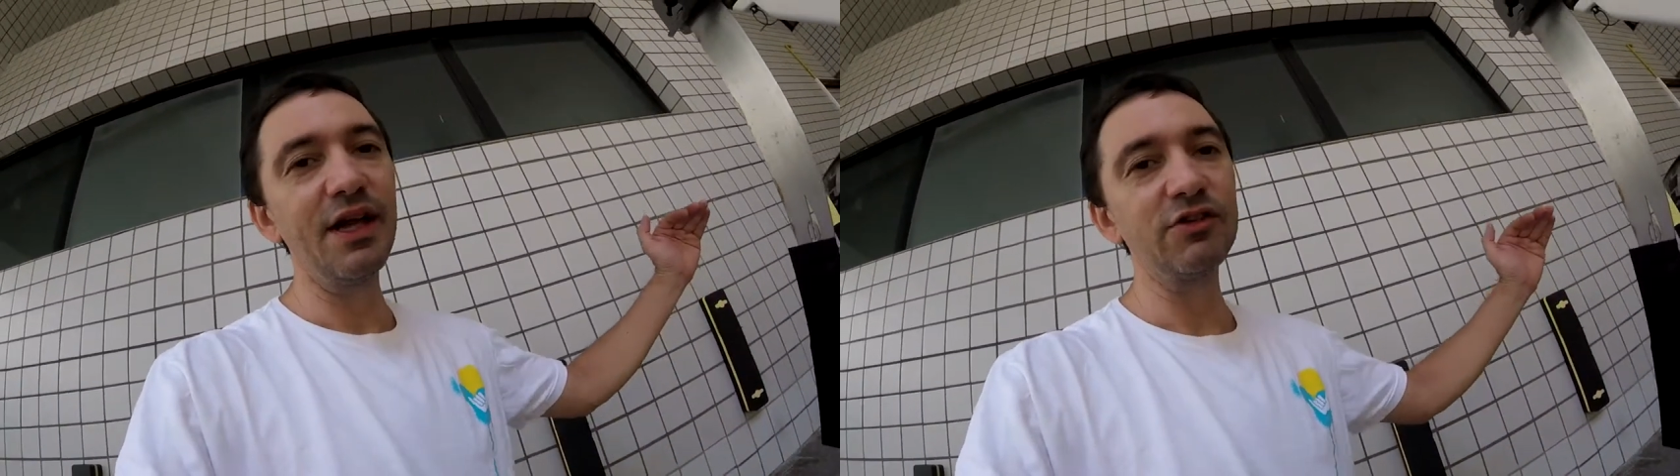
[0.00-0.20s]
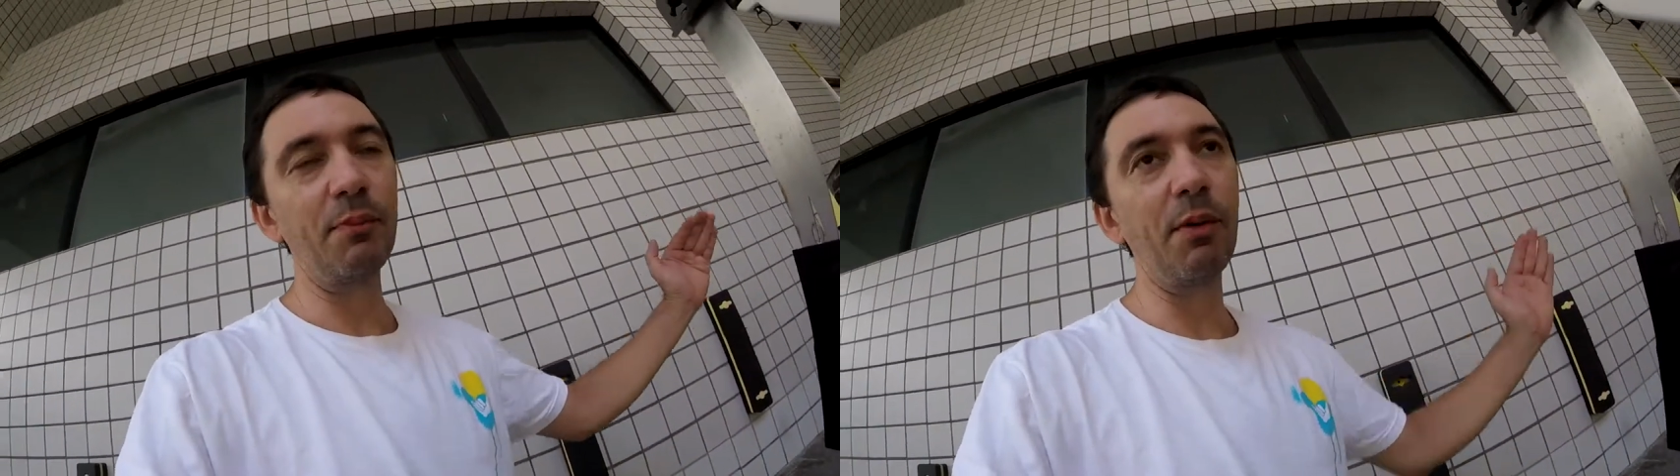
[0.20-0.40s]

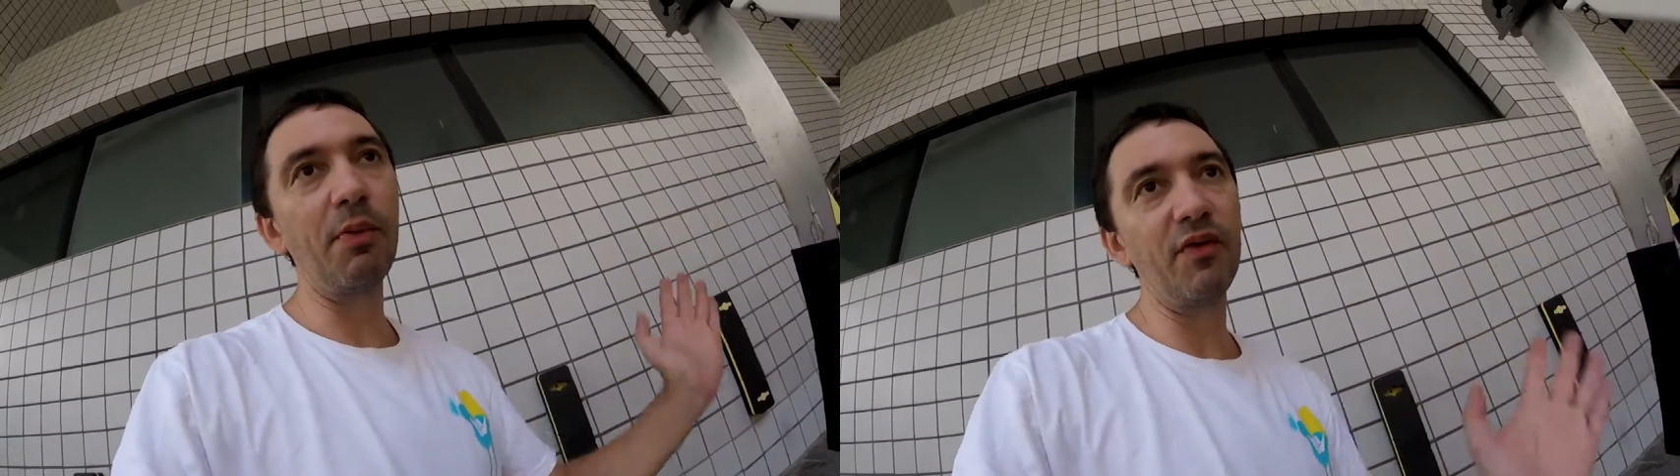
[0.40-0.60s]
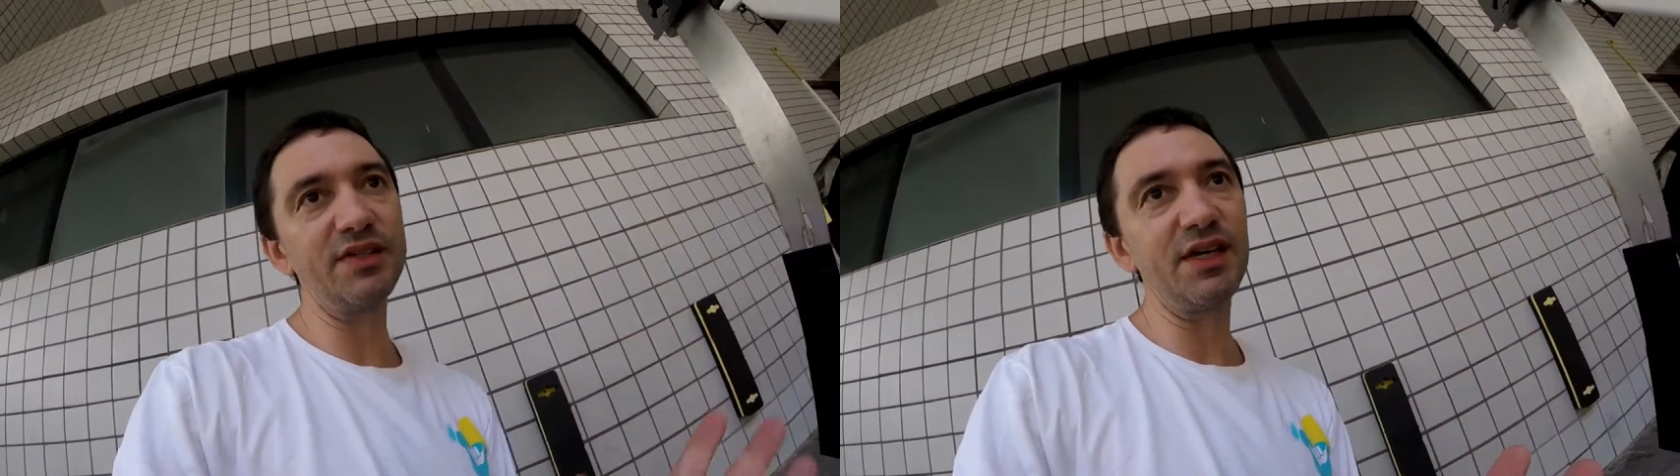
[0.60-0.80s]
sua
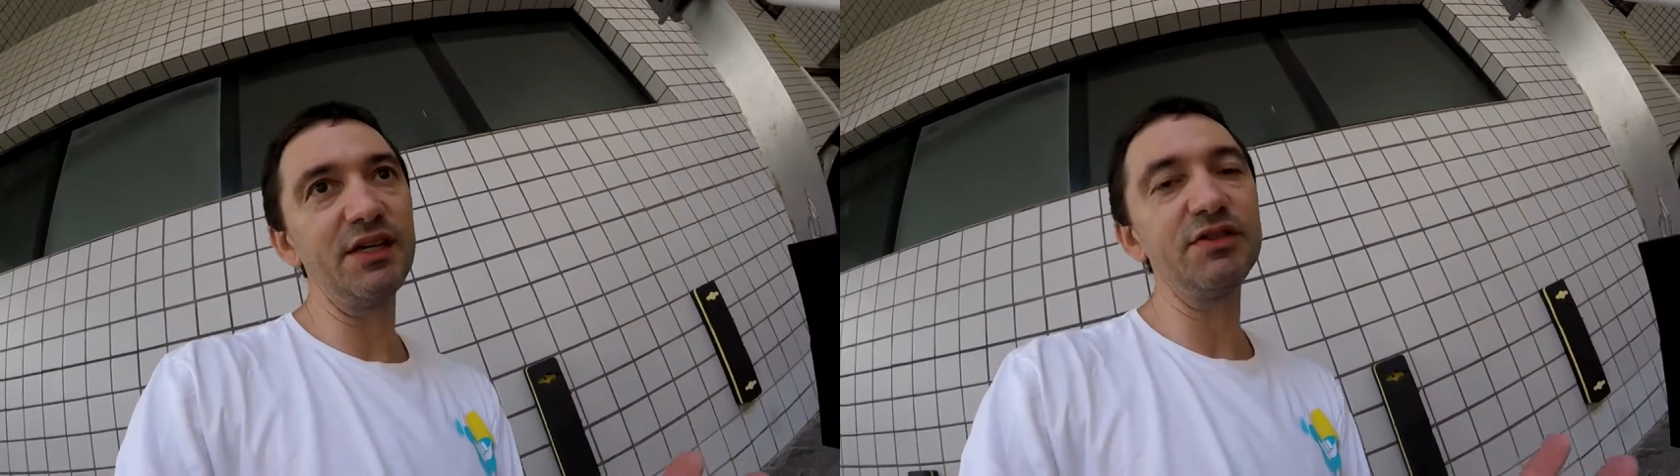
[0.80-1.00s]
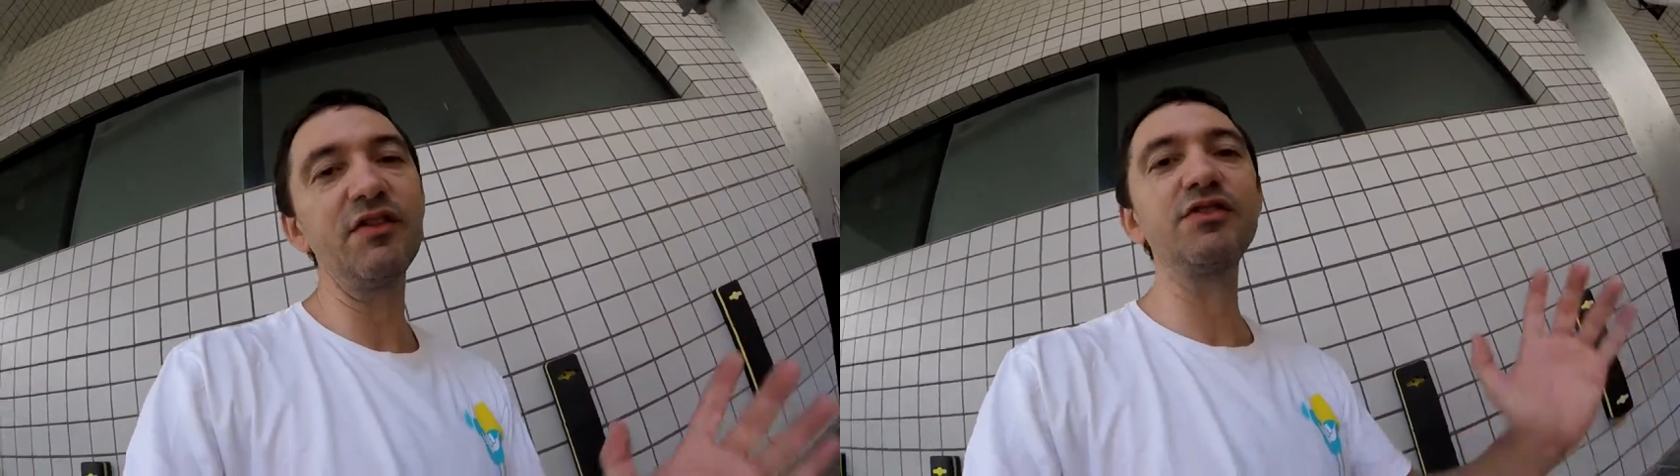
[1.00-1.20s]
popa vai
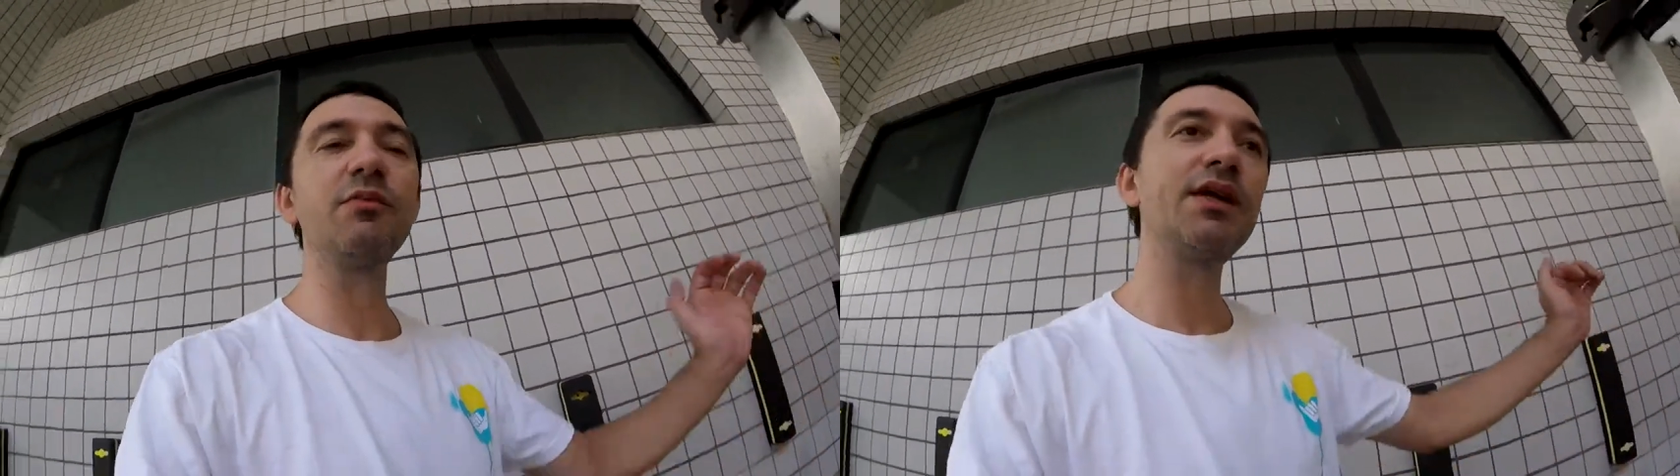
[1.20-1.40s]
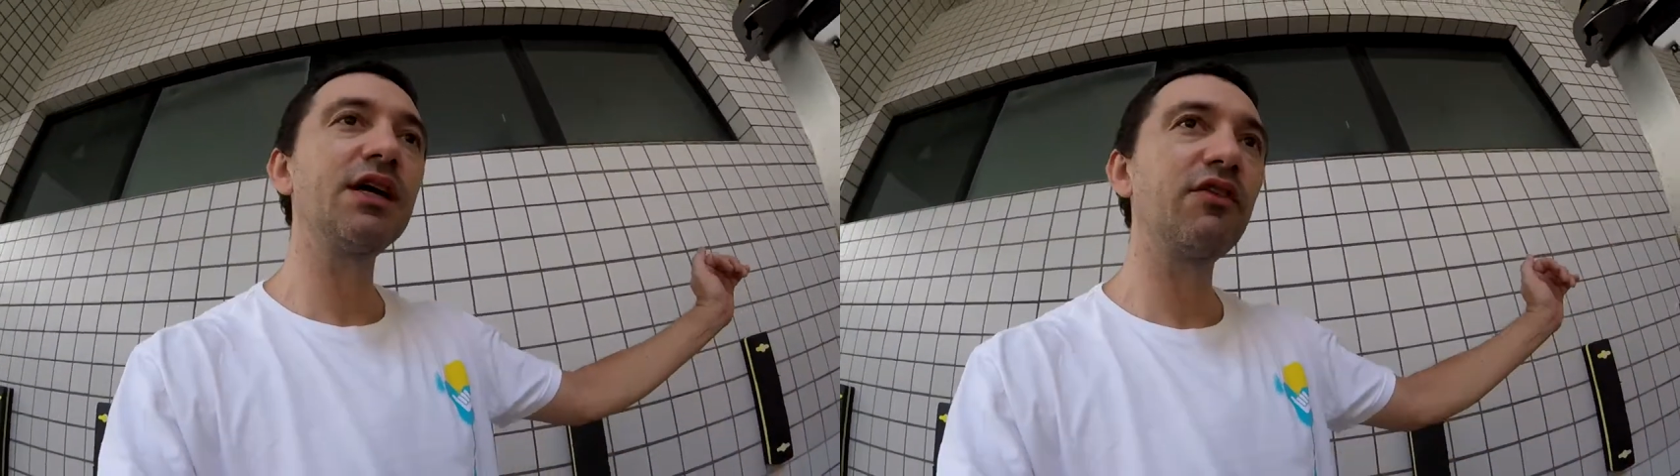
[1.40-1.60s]
sair, você vai ser
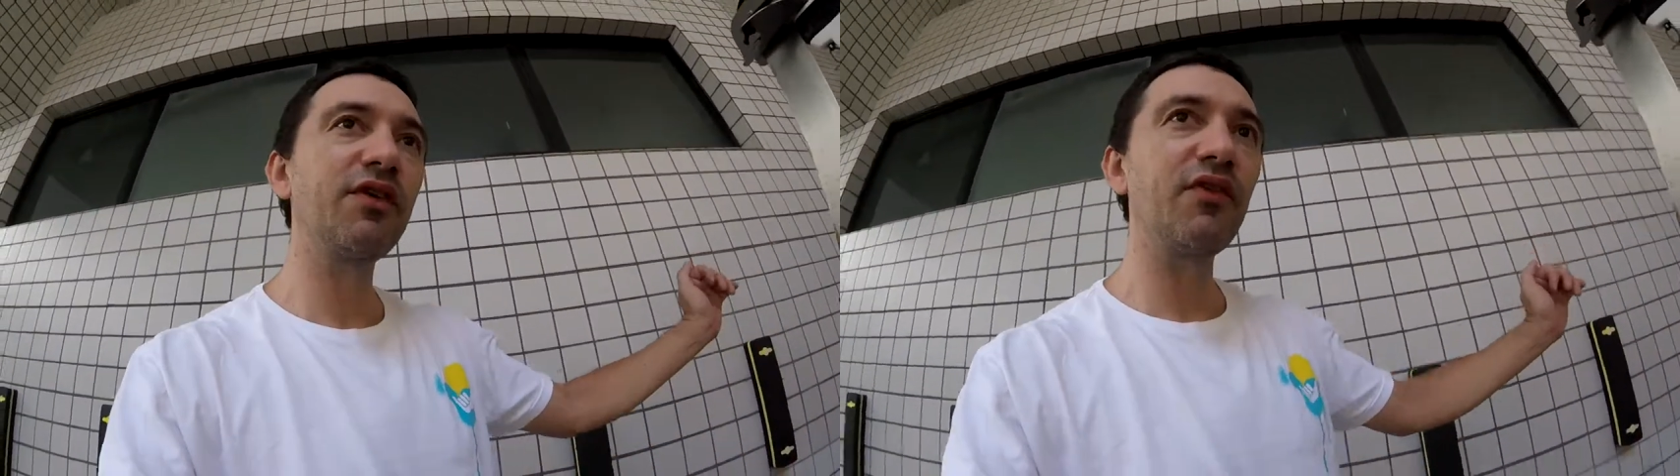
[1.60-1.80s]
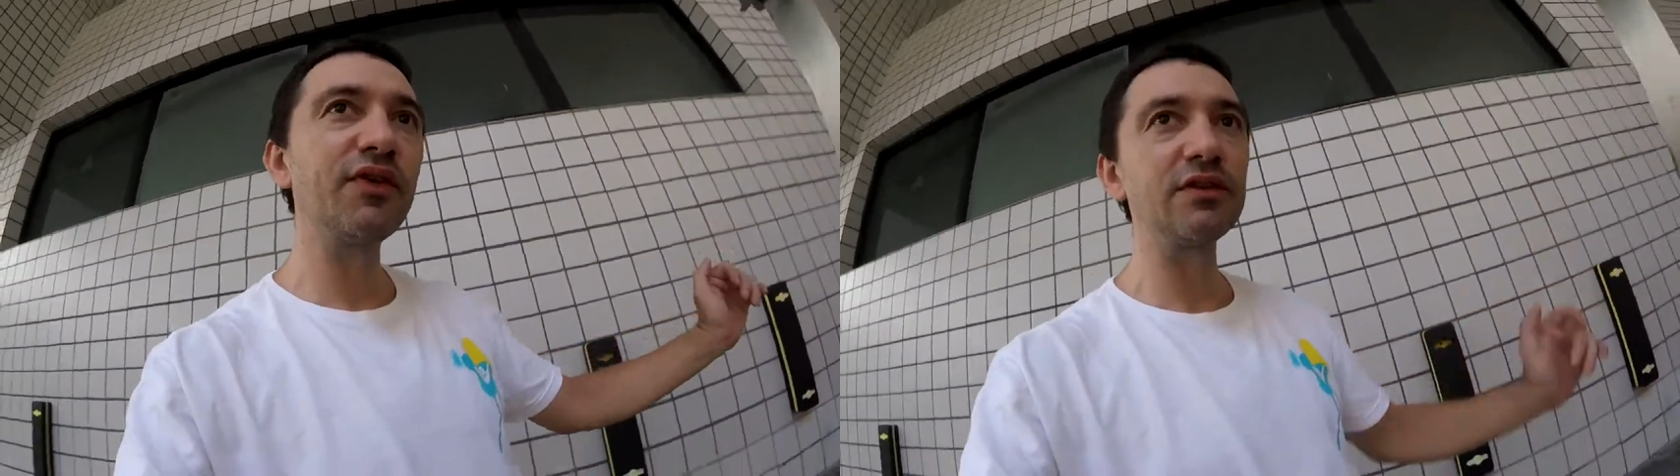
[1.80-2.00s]
obrigado a
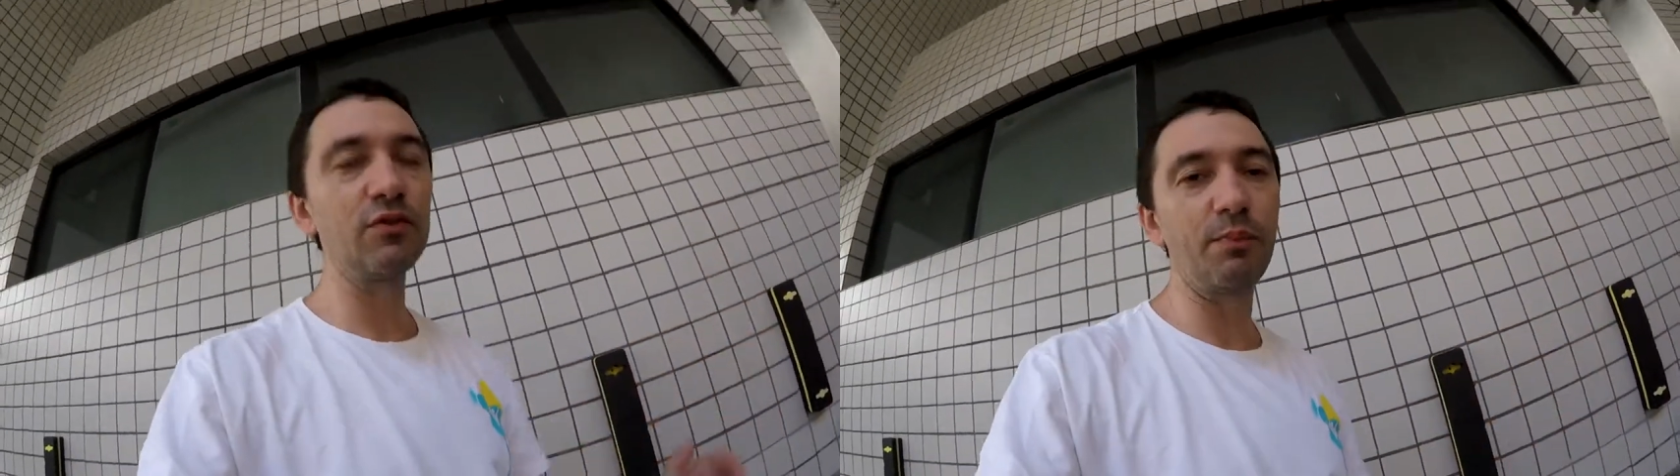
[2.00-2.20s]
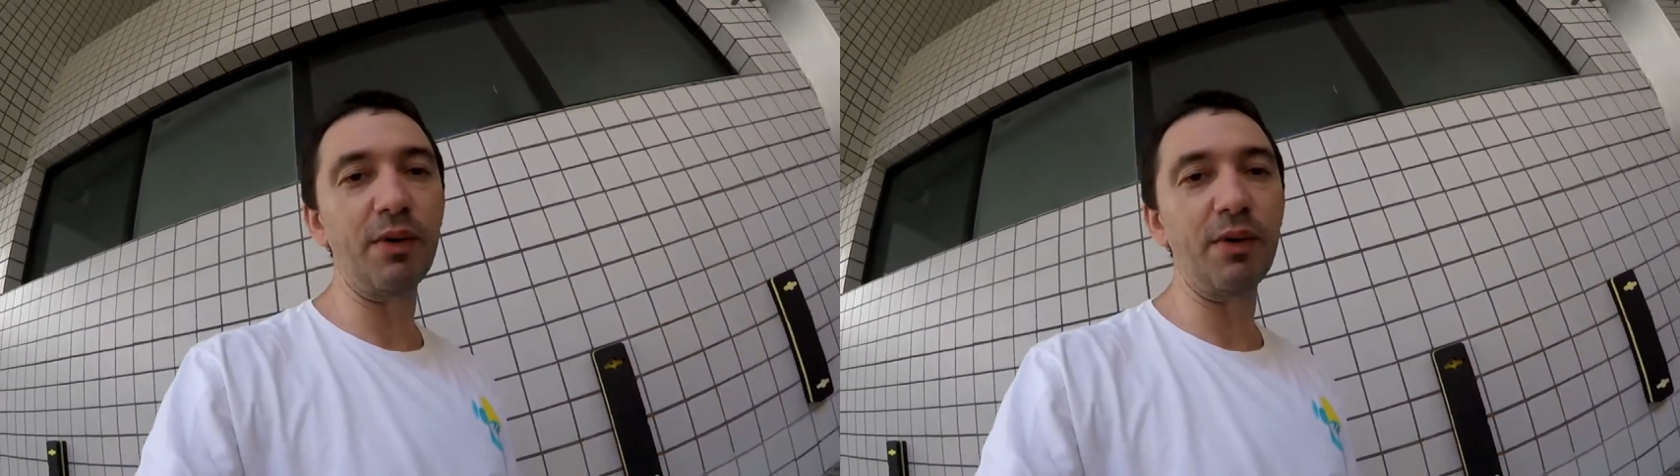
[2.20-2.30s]
ficar fazendo